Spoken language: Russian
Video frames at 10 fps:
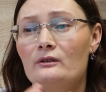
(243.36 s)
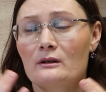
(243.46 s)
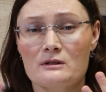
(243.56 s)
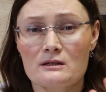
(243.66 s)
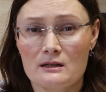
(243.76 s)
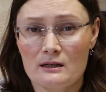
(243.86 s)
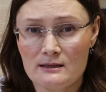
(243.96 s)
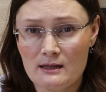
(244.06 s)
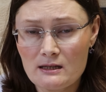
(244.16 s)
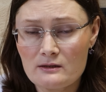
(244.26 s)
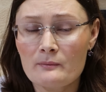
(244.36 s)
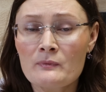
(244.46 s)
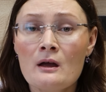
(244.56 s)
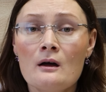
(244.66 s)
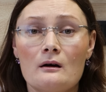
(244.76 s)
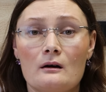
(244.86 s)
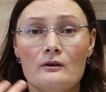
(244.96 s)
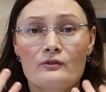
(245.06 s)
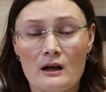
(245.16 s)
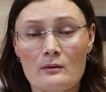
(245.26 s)
фермерские хозяйства
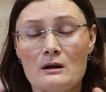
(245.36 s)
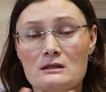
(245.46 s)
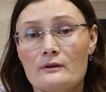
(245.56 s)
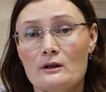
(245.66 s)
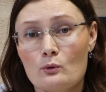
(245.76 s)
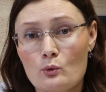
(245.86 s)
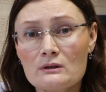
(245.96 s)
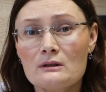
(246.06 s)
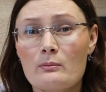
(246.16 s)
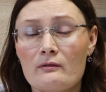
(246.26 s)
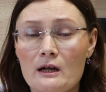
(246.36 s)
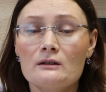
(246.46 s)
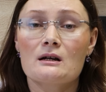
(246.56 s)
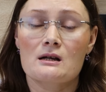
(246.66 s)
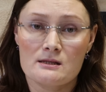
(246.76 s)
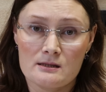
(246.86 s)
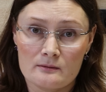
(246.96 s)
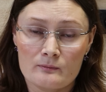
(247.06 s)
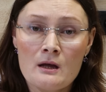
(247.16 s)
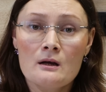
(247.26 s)
а, в корма своих кур добавляют каротин,